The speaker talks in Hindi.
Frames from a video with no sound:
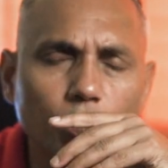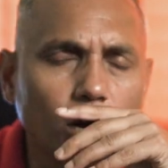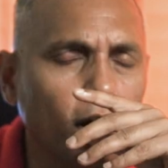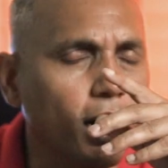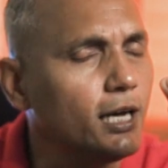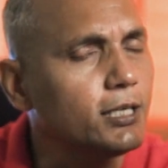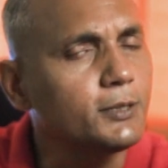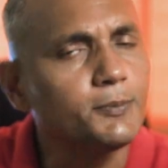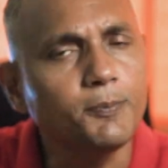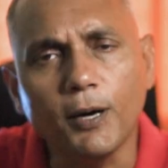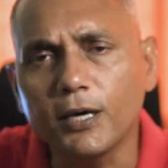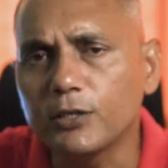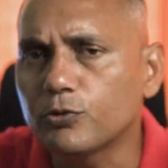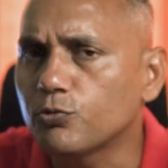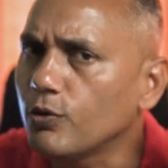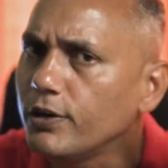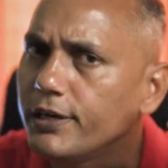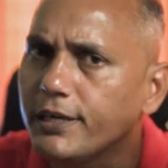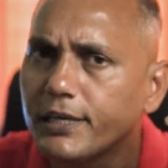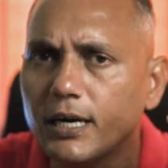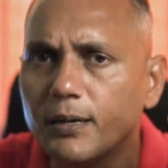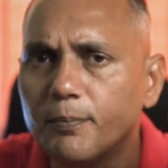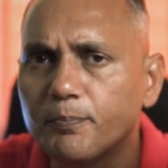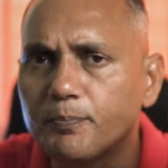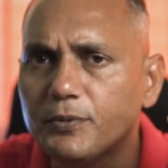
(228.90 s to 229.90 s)
आसपास
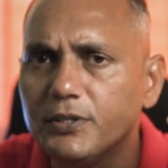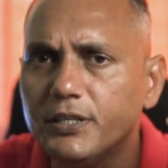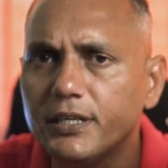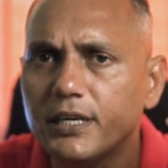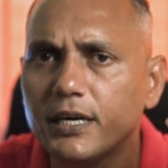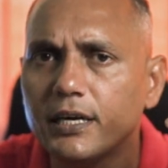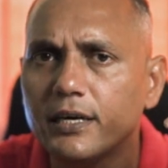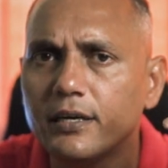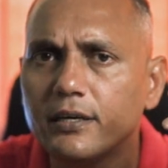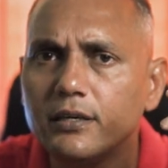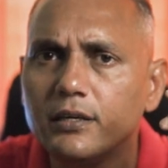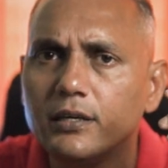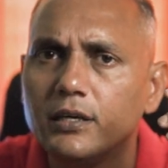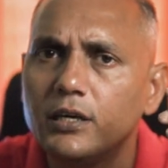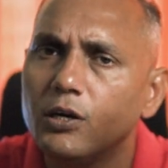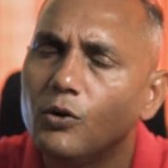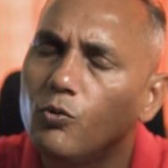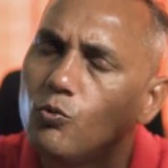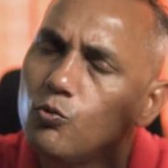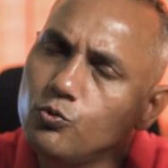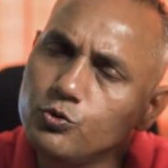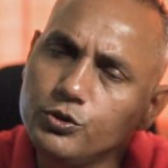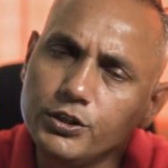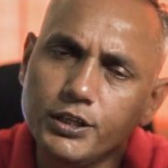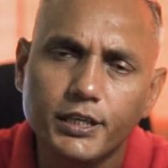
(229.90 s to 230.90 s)
वही कंपनियां हैं
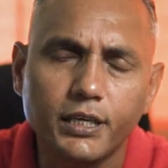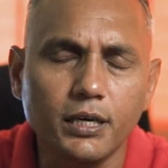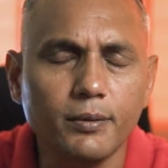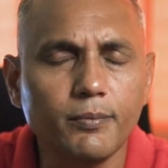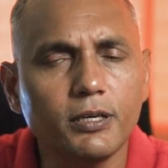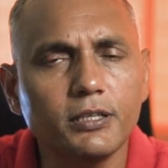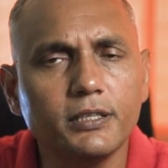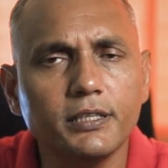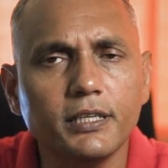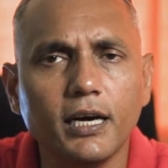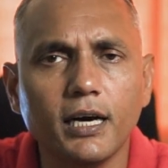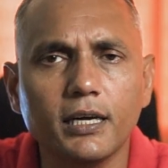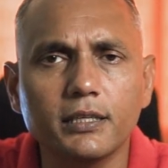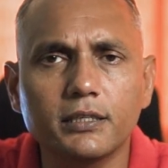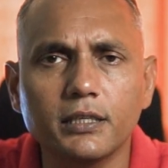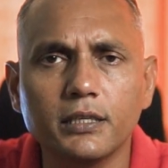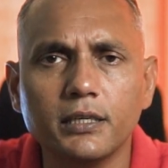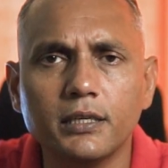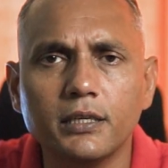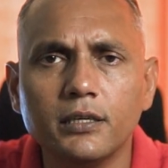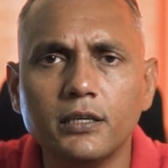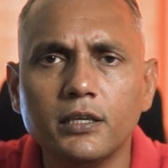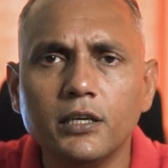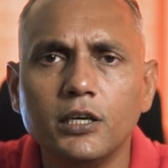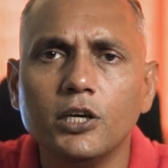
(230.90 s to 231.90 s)
उन्हीं के बंदे आते
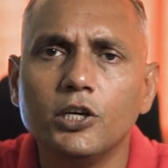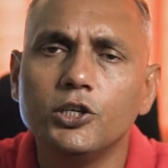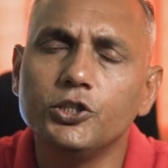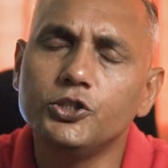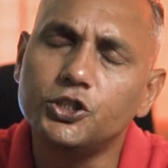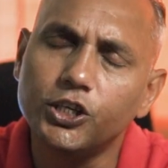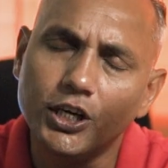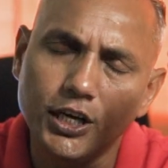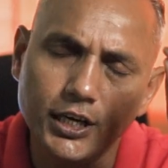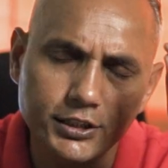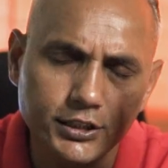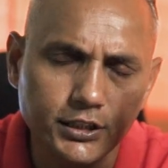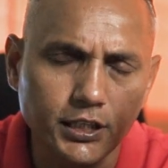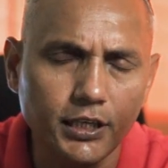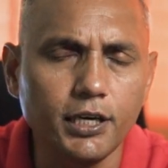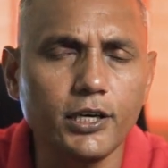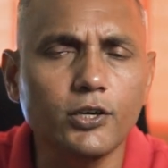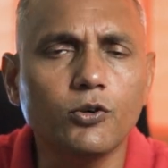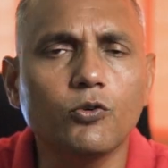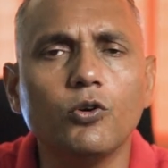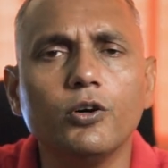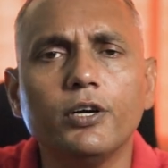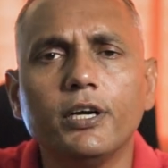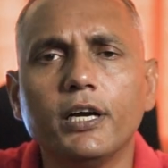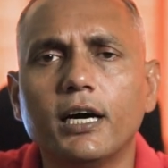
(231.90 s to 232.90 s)
हैं जैसे ही
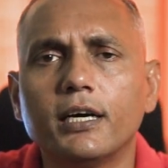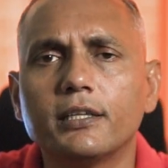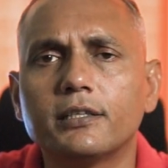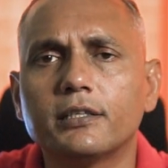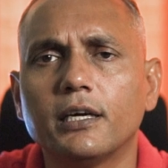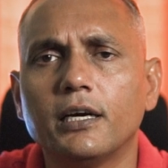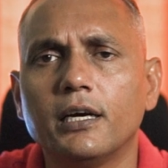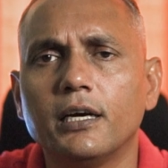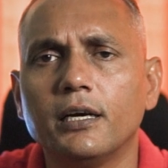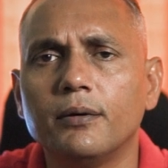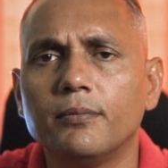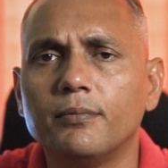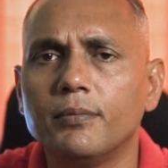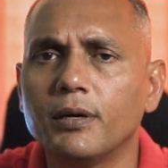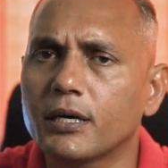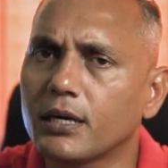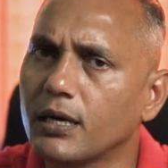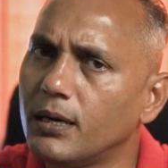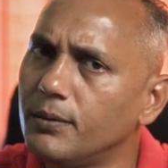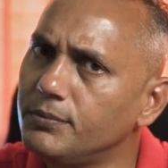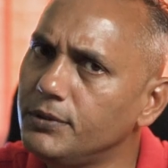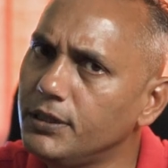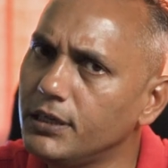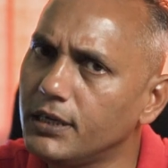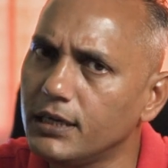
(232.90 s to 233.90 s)
कोई आता है मैं
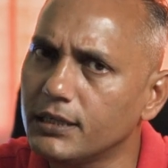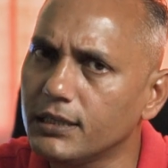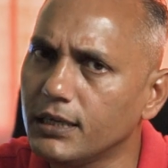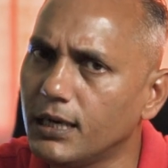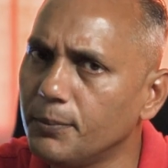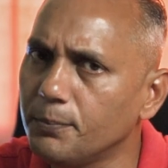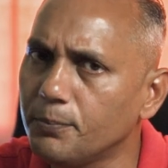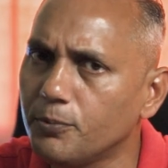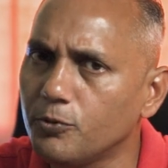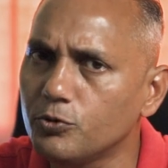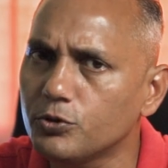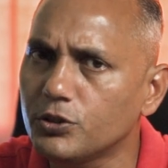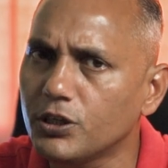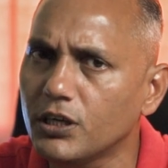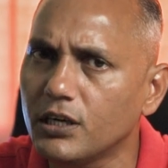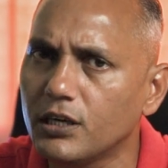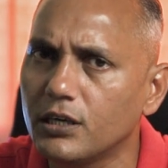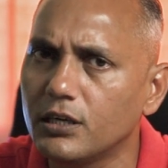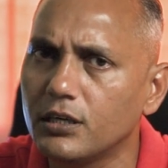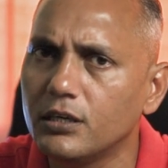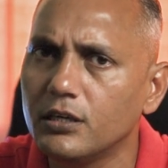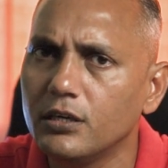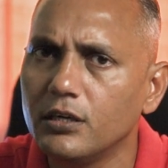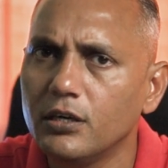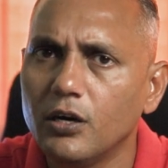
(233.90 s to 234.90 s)
कंपनी का नाम पूछा
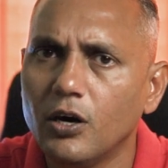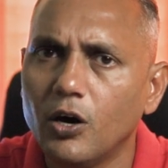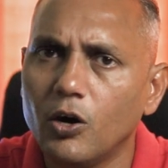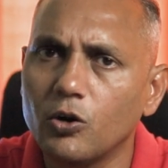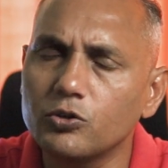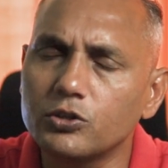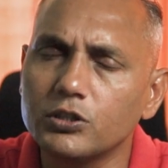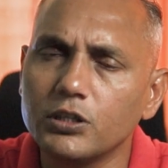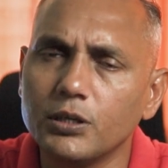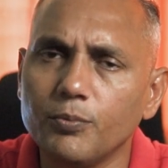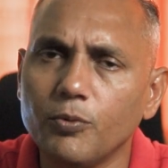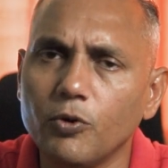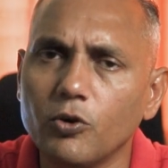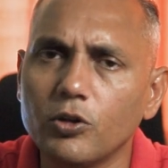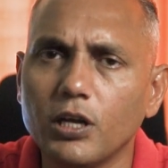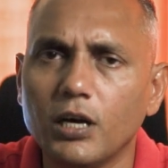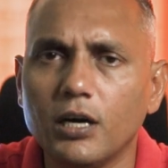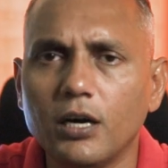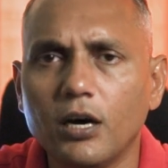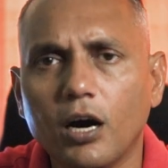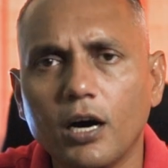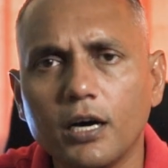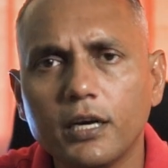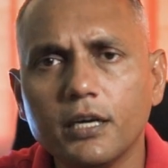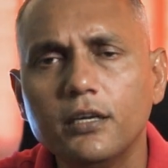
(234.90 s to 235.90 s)
और उसने बोला
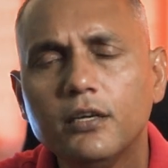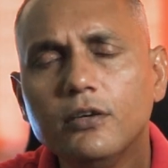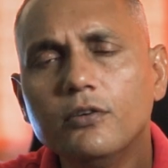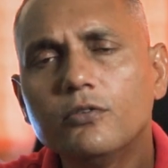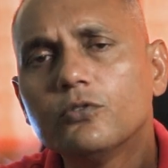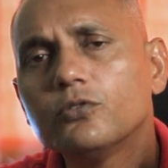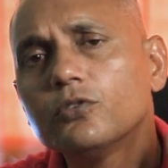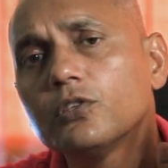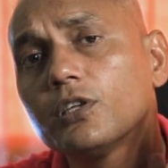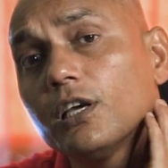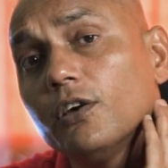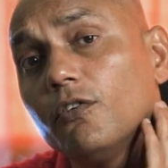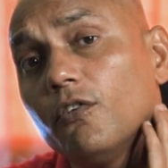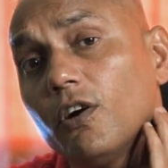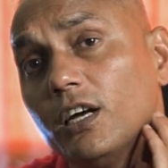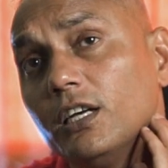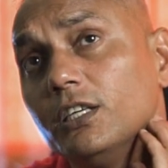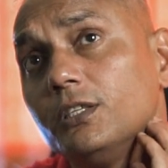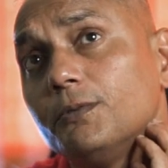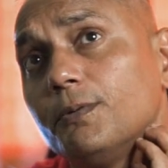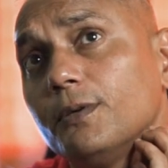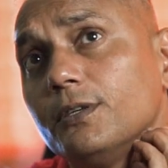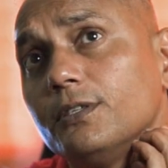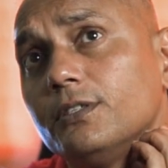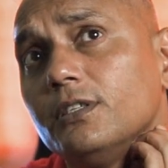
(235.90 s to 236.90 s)
अरे उनके
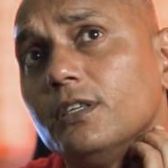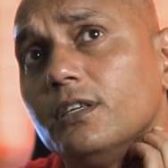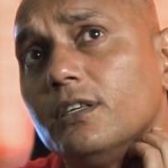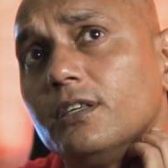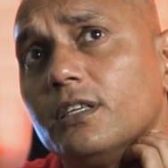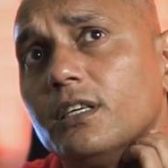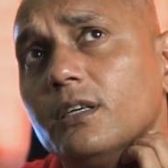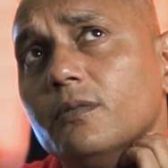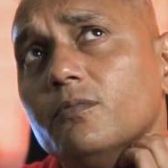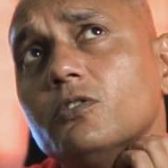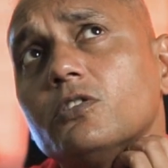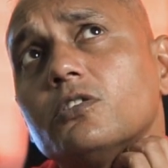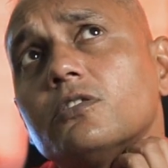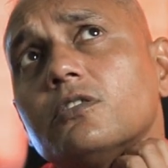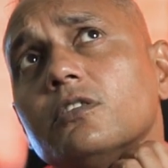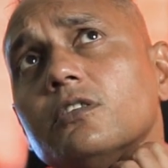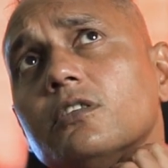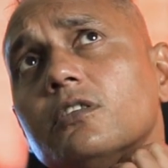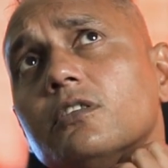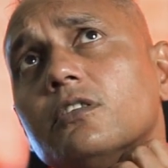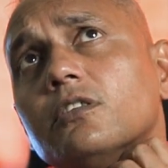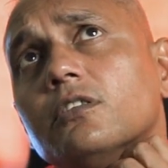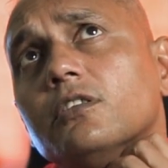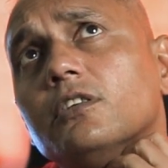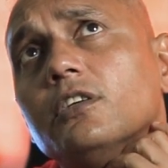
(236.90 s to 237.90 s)
वाइस प्रेसिडेंट है
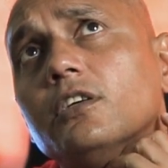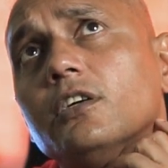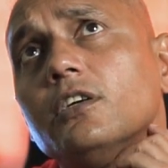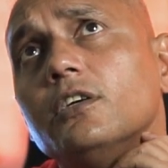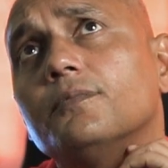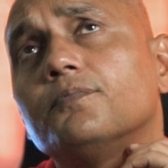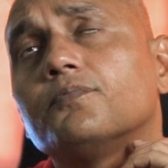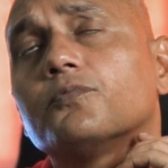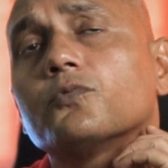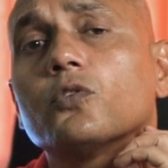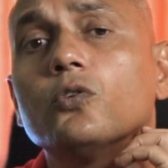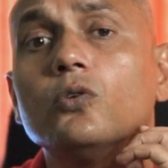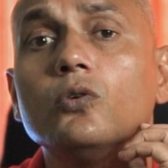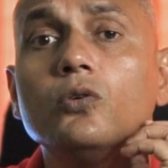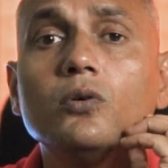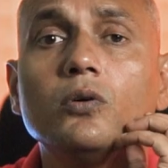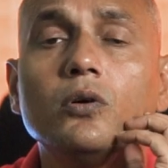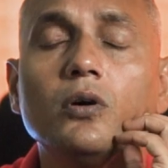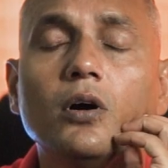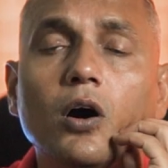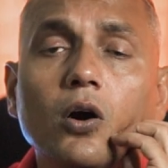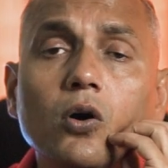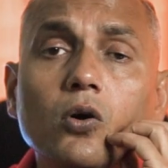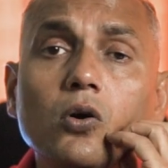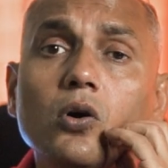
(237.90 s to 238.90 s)
मिस्टर ये
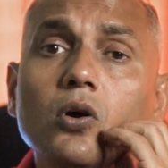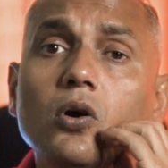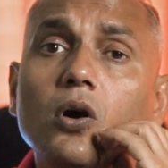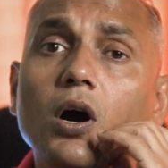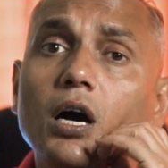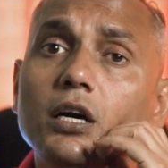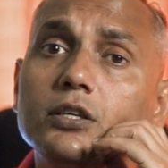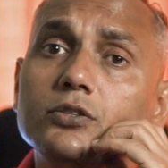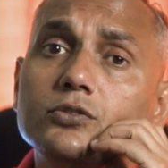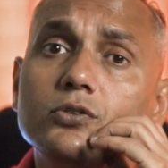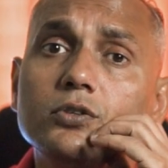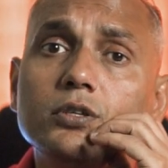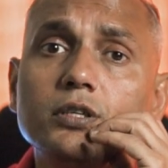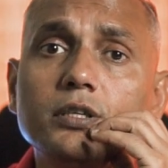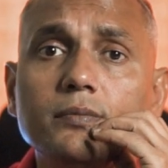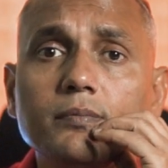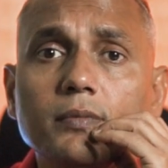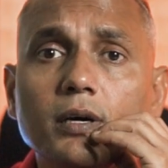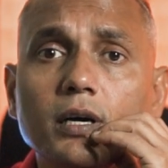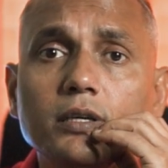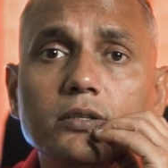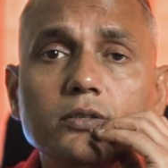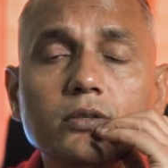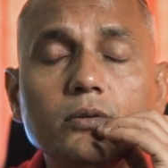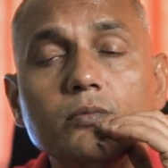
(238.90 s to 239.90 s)
ओ आई नो एम
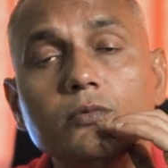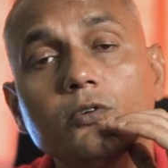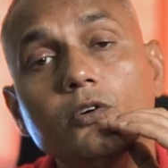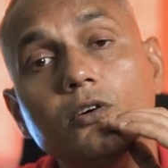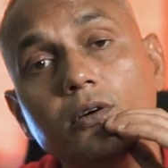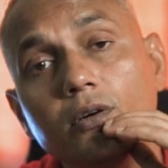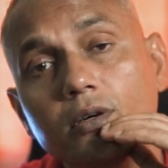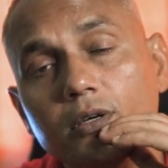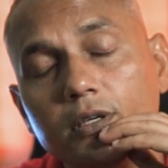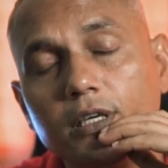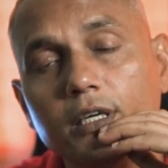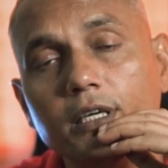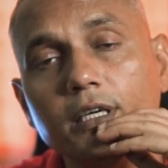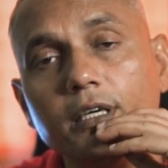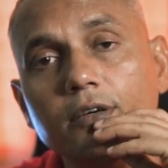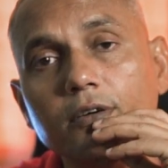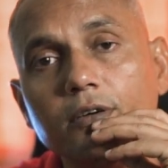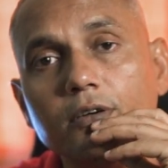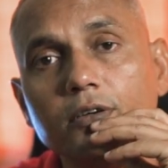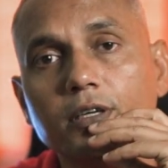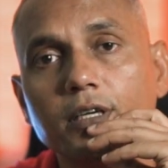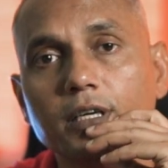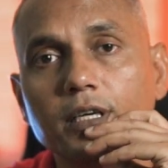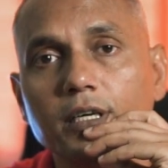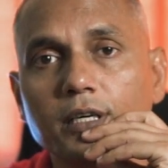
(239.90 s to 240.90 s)
आई नो ओके
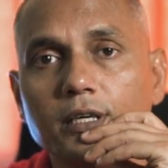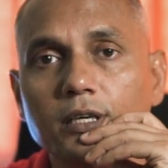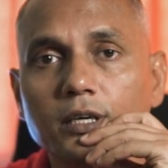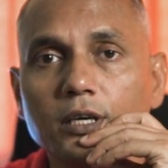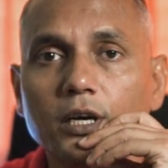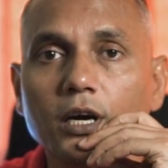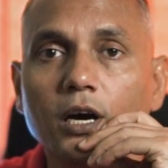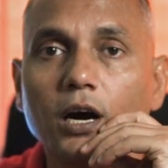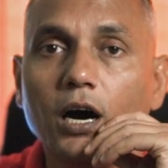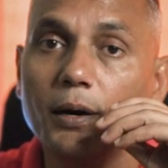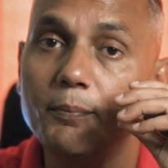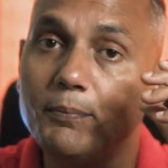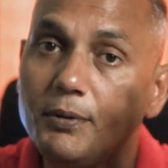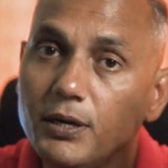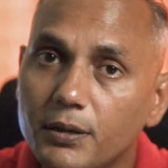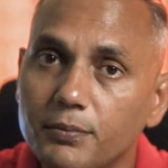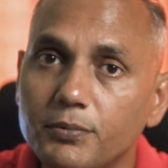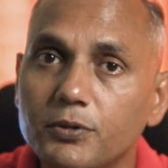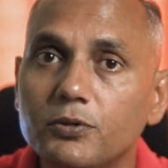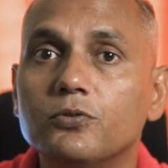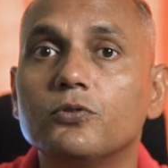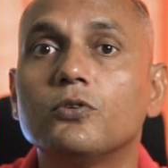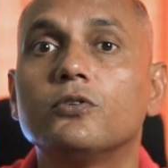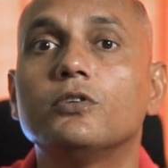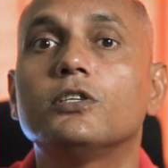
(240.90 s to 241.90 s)
ओके अभी
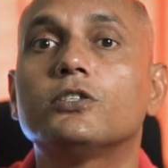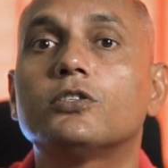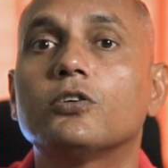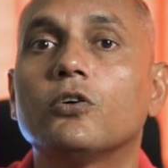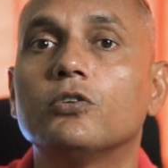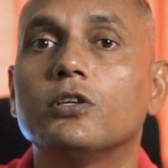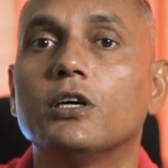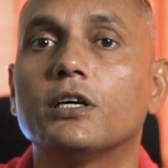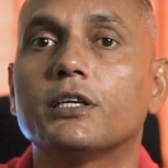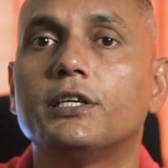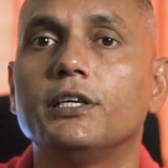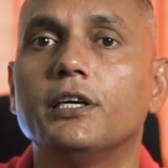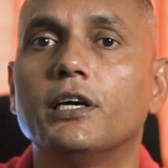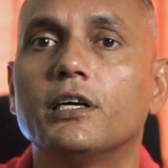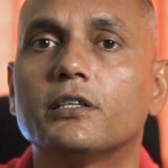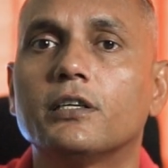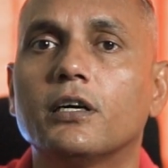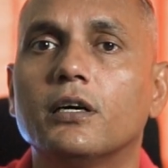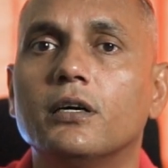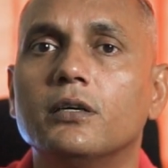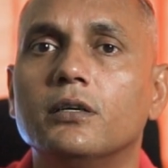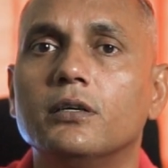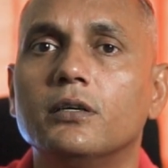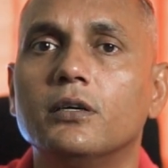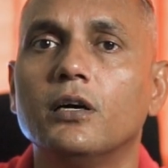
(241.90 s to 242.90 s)
अभी उन्होंने सौदा किया
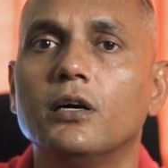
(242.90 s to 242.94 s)
था